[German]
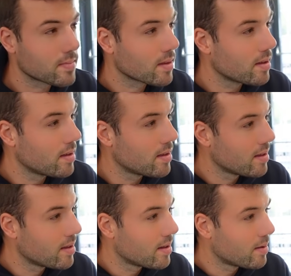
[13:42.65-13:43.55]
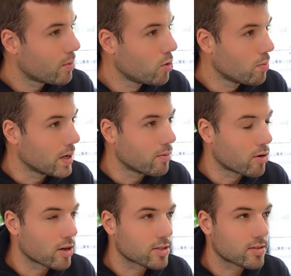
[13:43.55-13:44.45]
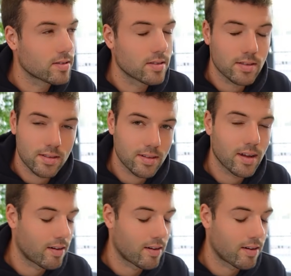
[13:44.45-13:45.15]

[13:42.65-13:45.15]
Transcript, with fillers: Weiß ich nicht. Blumenliebe oder so. Blumenliebe?